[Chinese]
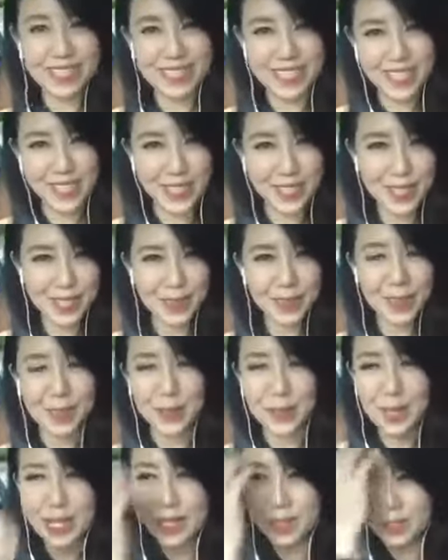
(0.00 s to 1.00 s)
所以很多
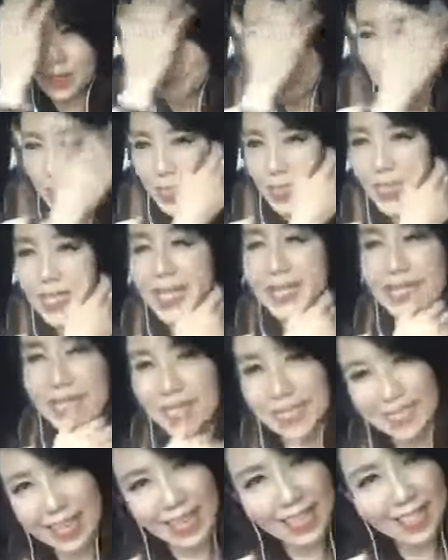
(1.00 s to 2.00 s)
我很多朋友在
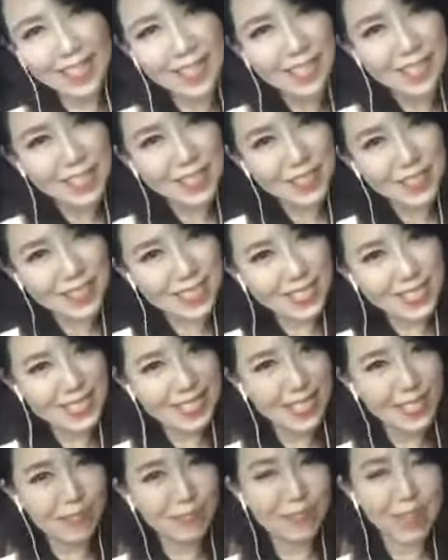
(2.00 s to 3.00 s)
新山，尤其
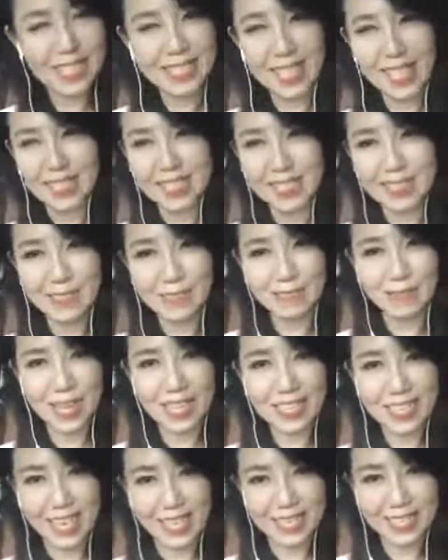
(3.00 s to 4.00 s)
是发展发
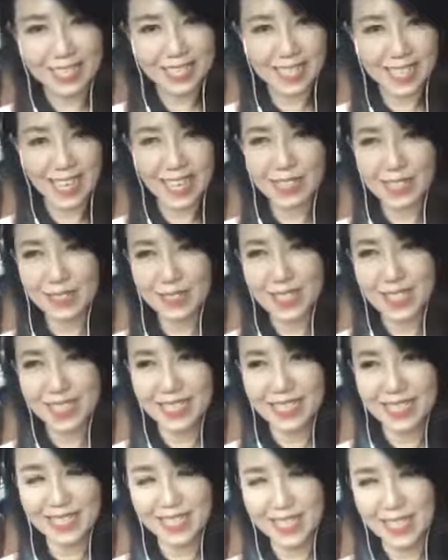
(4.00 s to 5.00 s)
展商或者
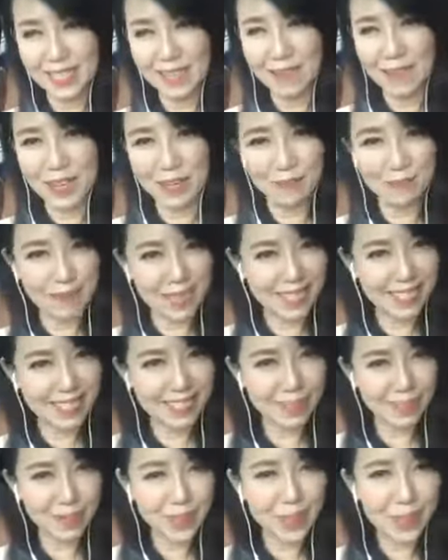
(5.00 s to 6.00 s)
是一些 developer，
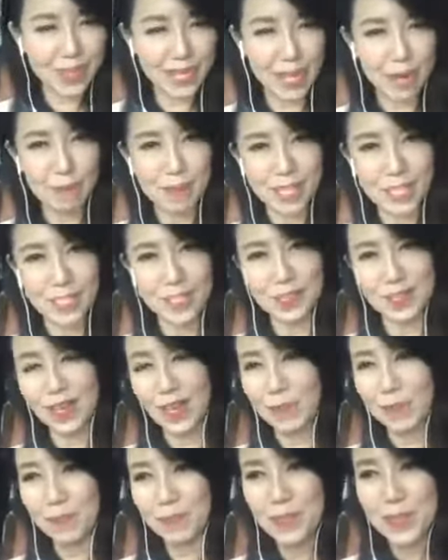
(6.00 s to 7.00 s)
我们都是好朋友
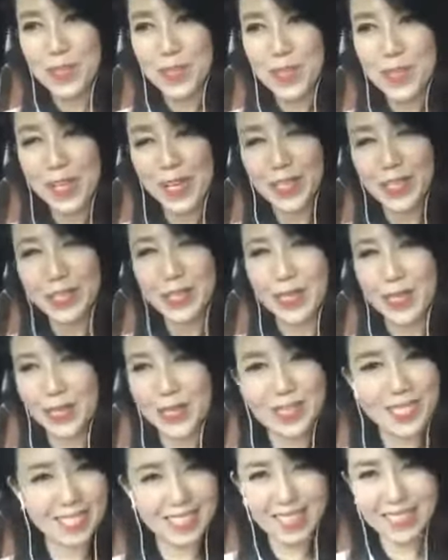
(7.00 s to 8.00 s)
哈。那还有很
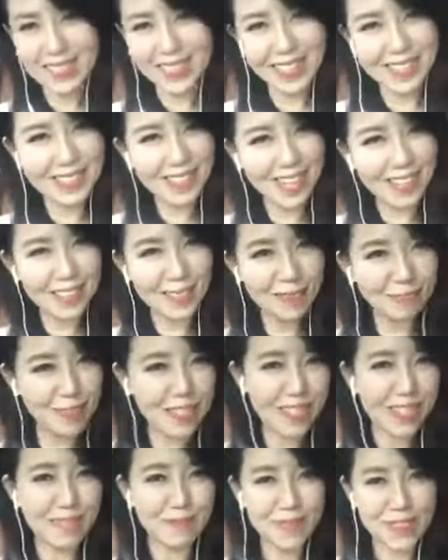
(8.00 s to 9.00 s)
多时候交到你不
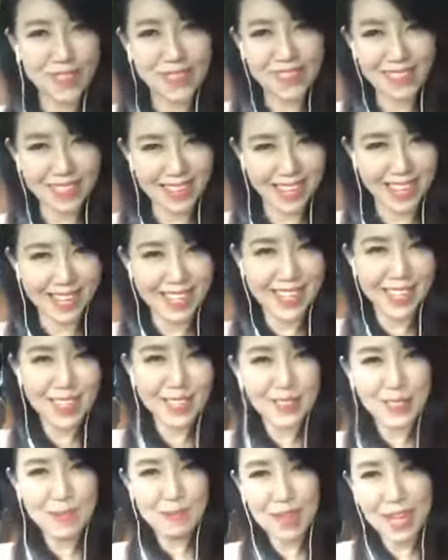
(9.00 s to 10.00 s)
可能不去啊，
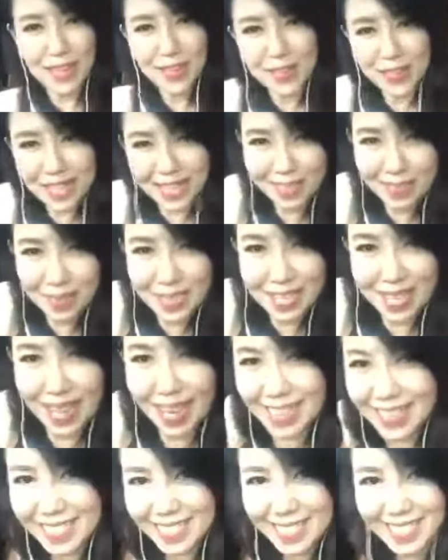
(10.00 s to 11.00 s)
都蛮多累，我
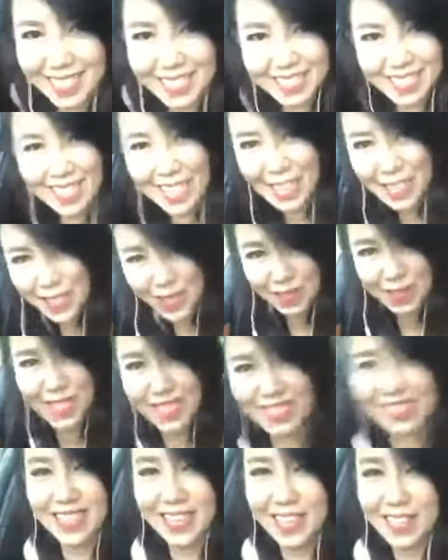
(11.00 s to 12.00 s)
还是尽量抽
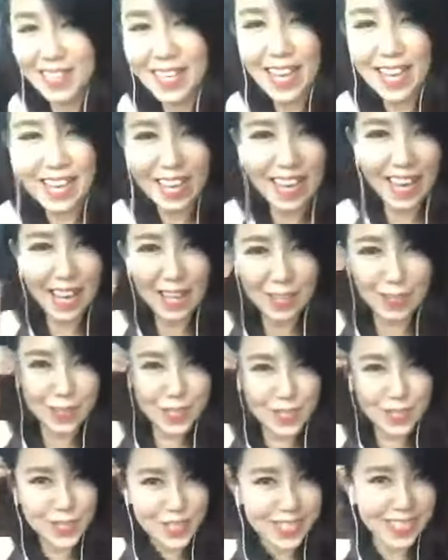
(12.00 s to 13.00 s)
时间啊
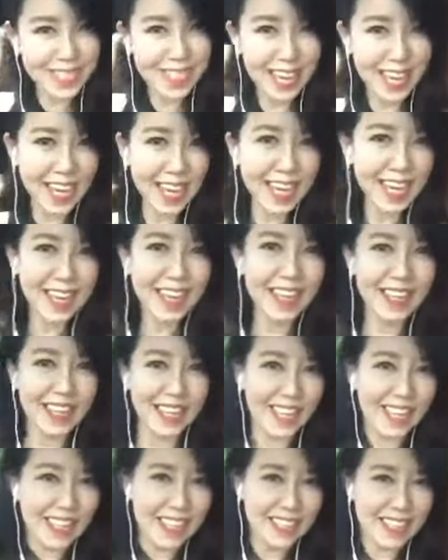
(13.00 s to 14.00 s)
过去一下。
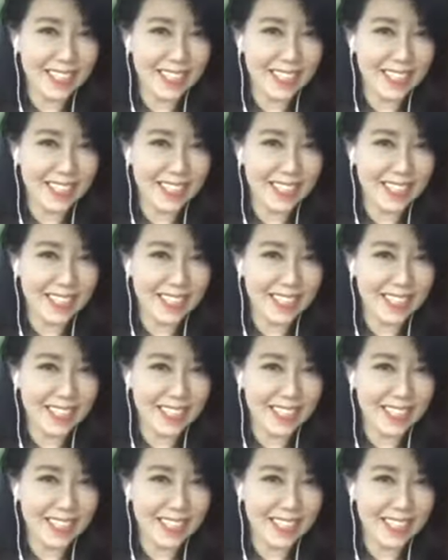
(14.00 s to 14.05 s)
OK。